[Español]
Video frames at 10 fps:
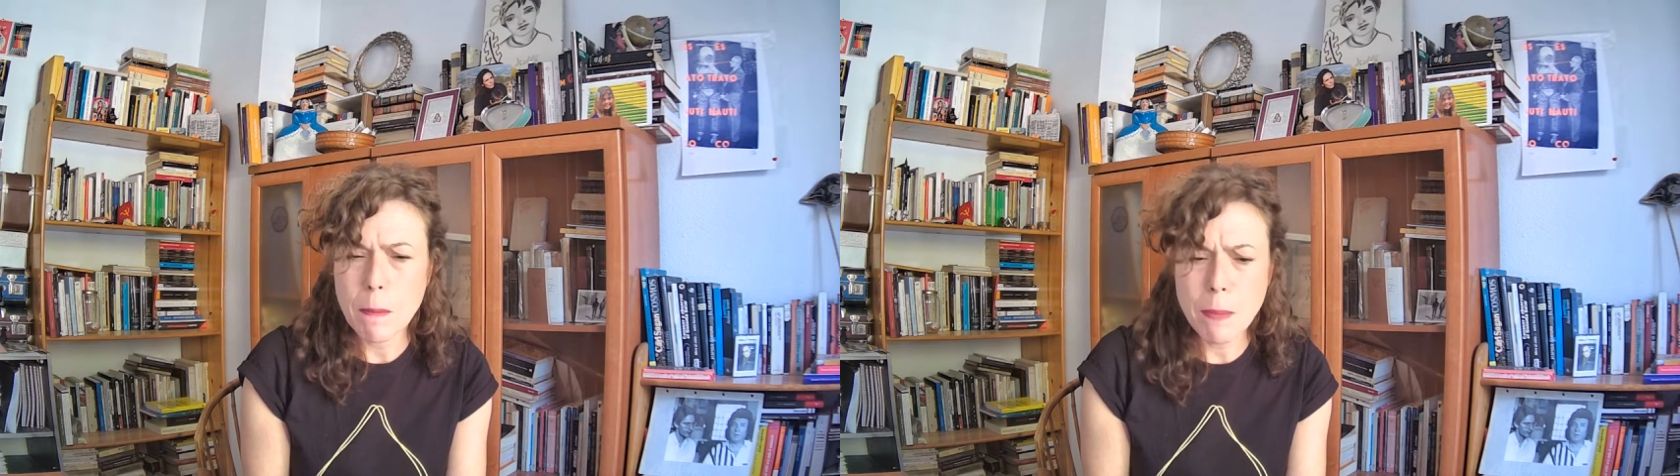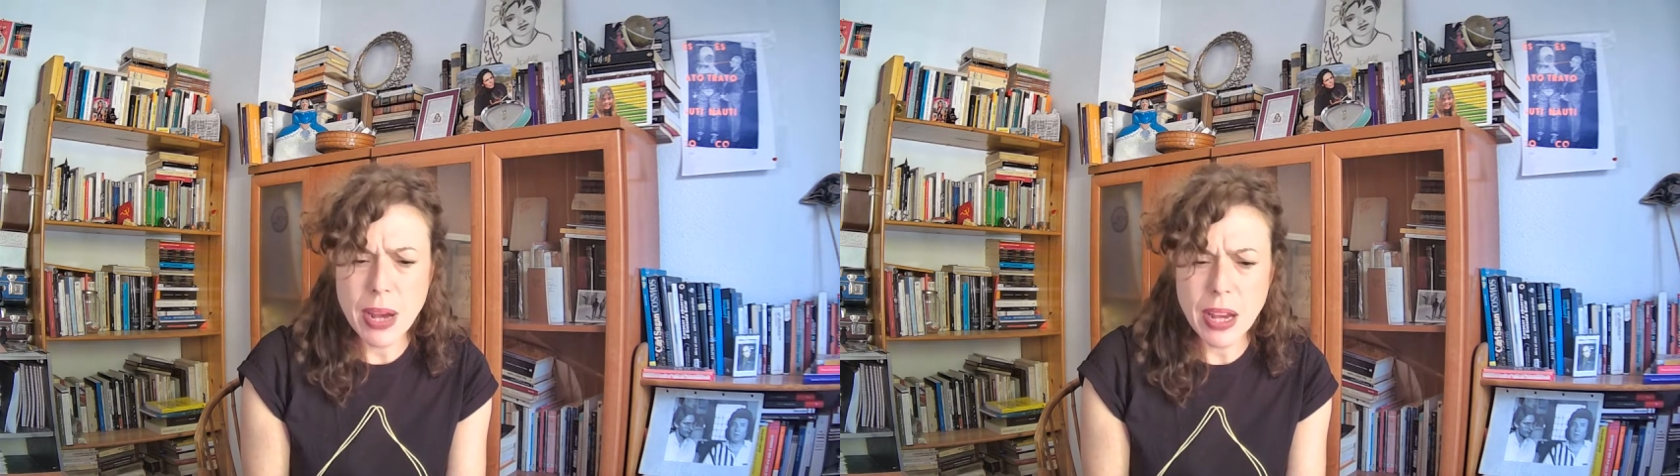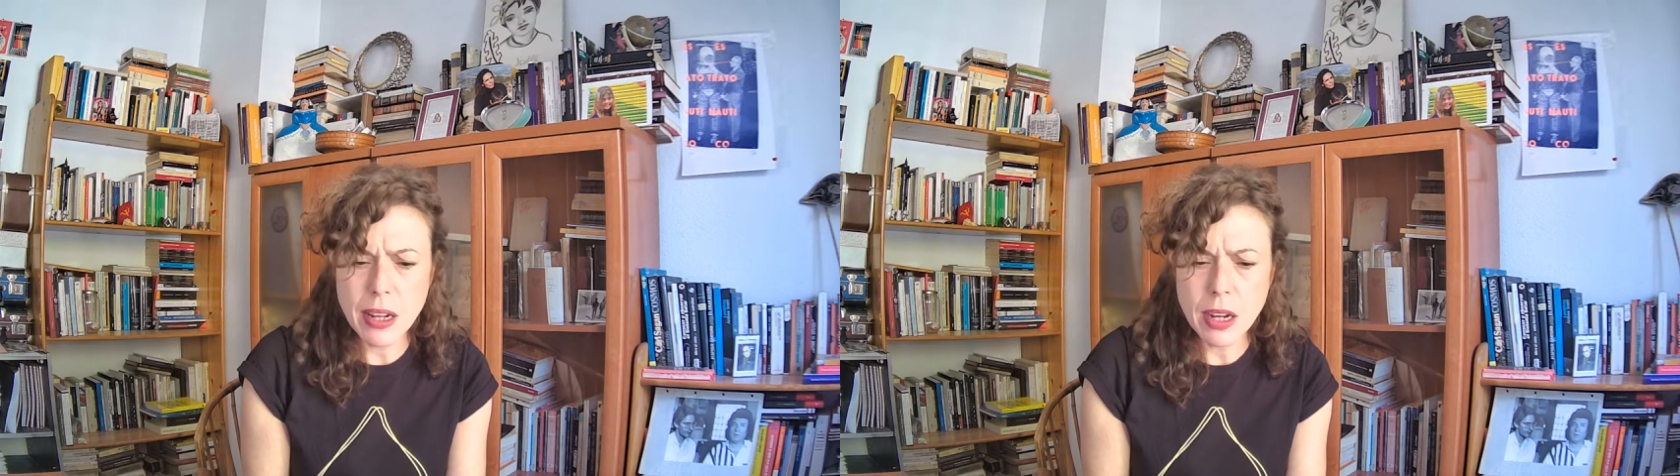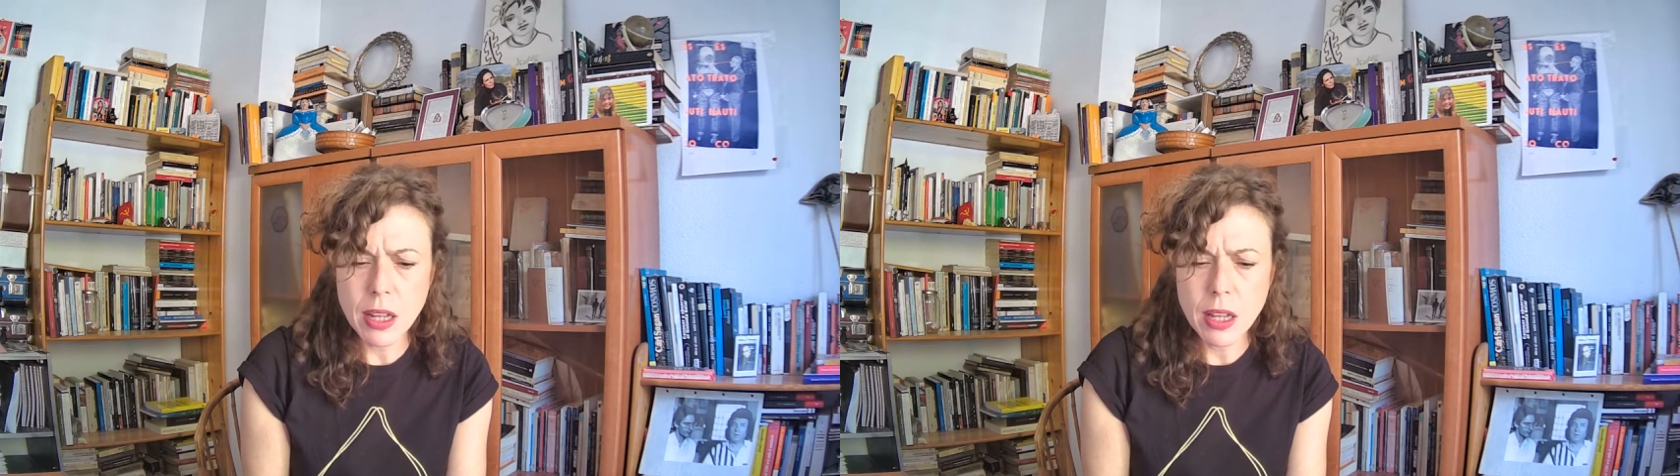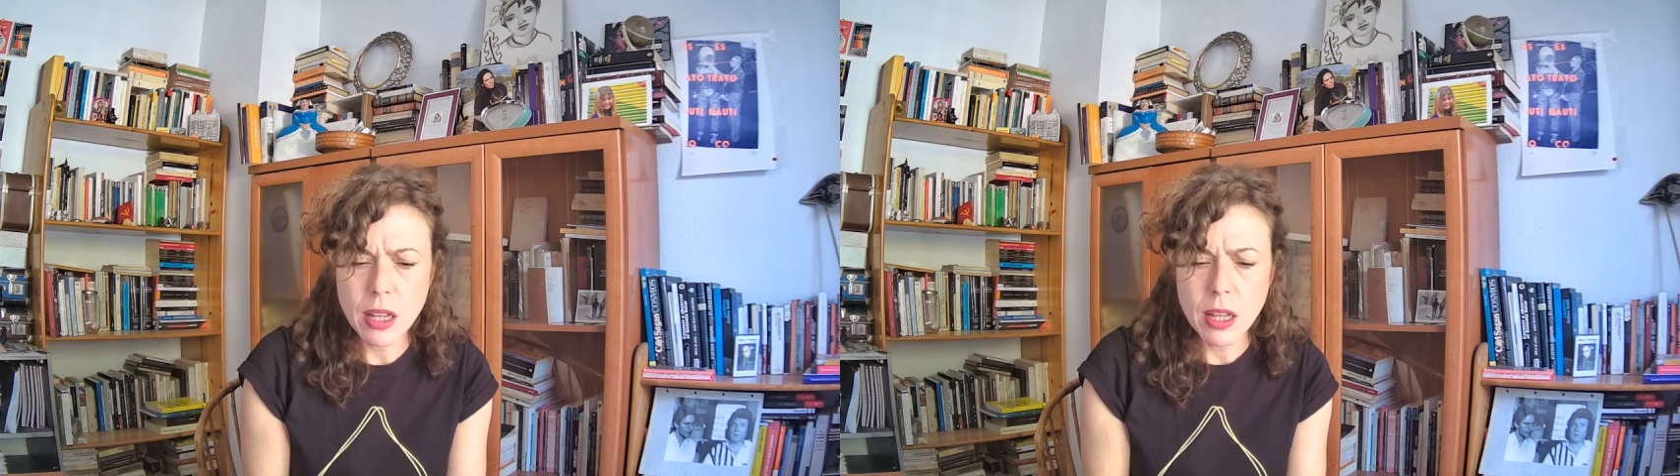para,
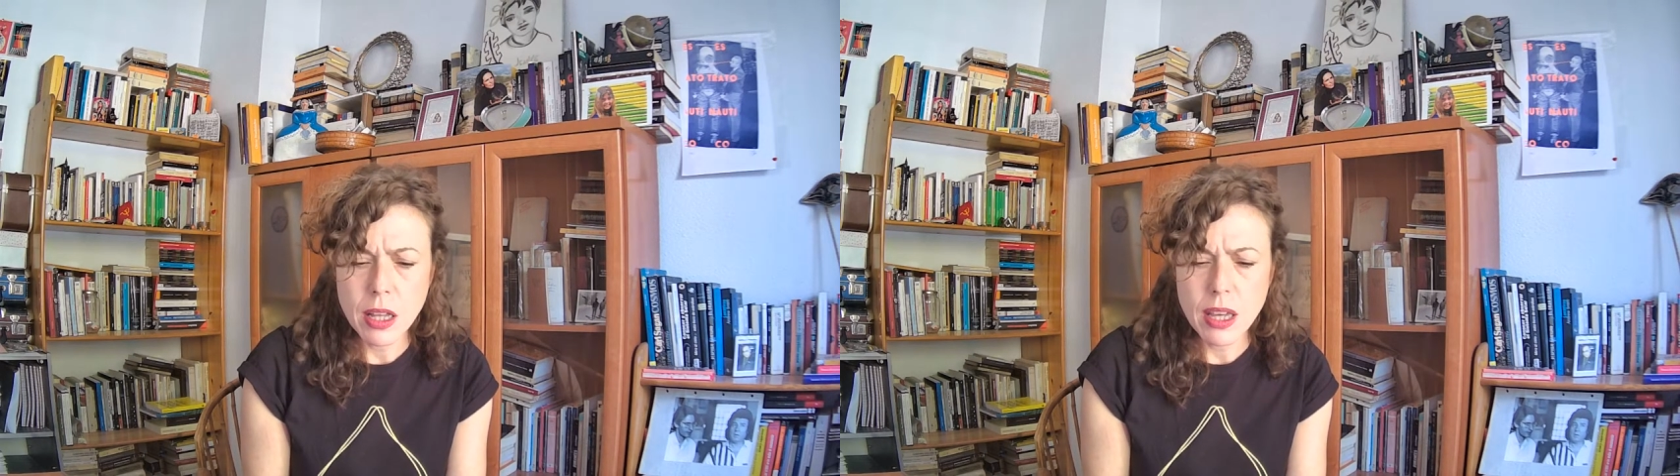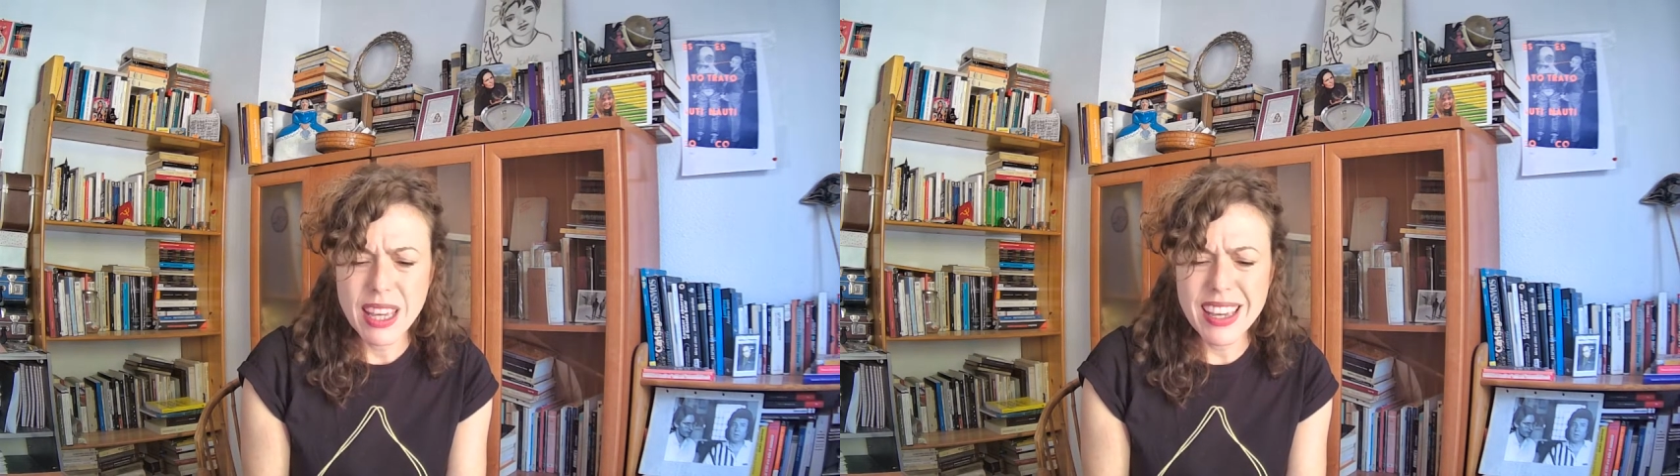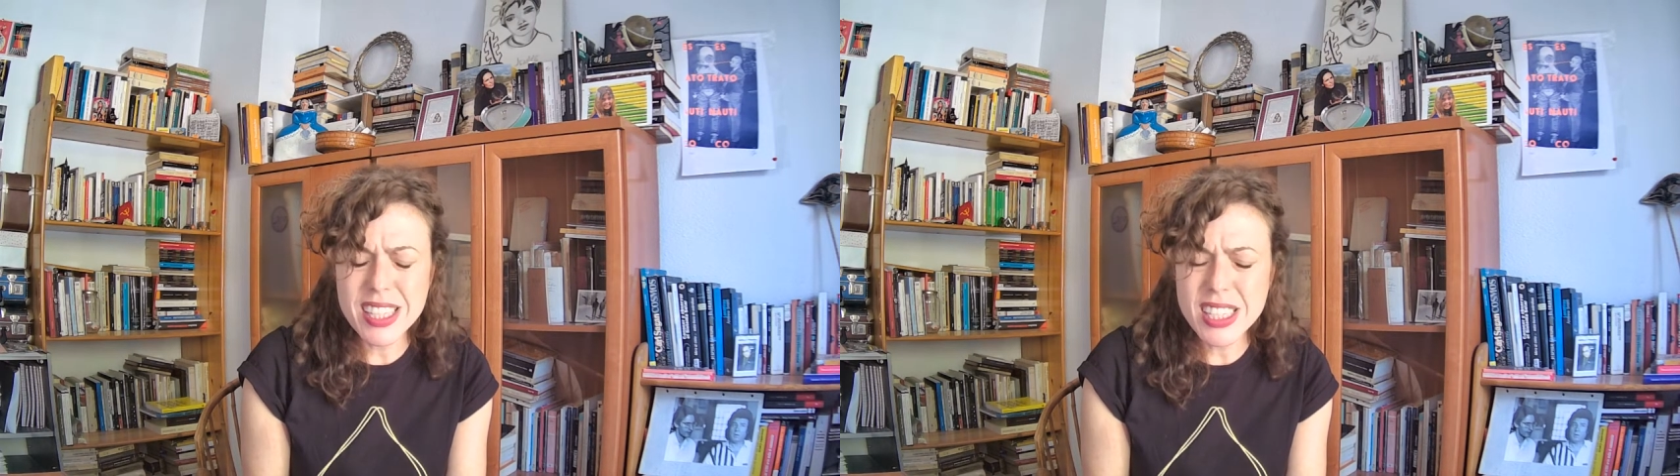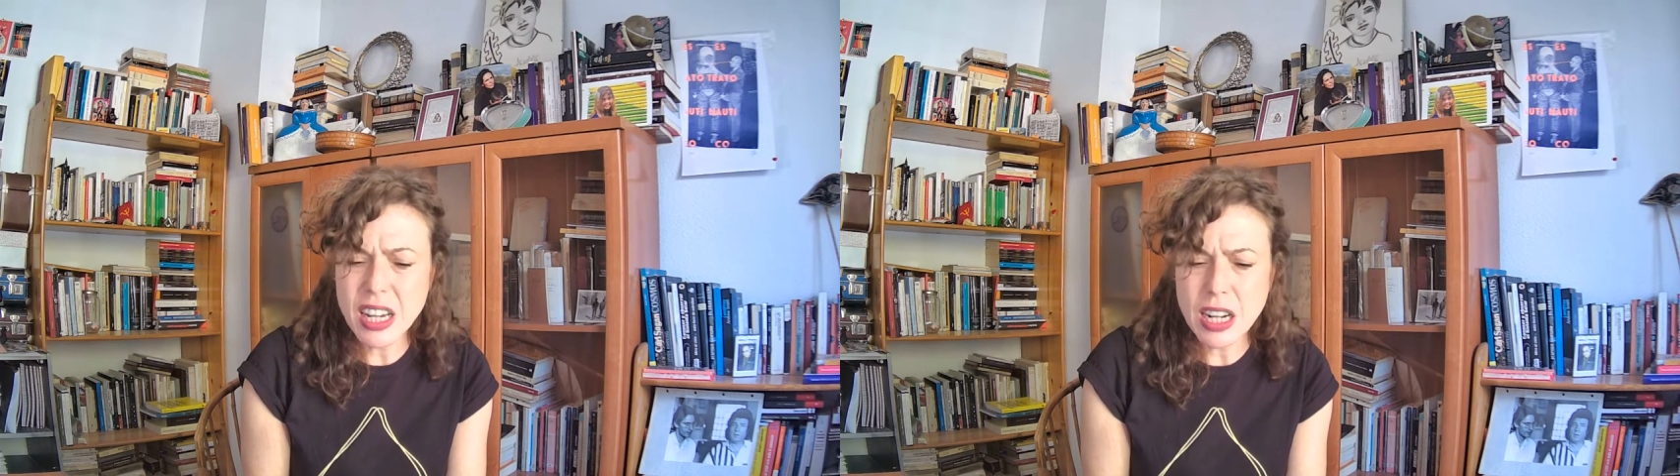echa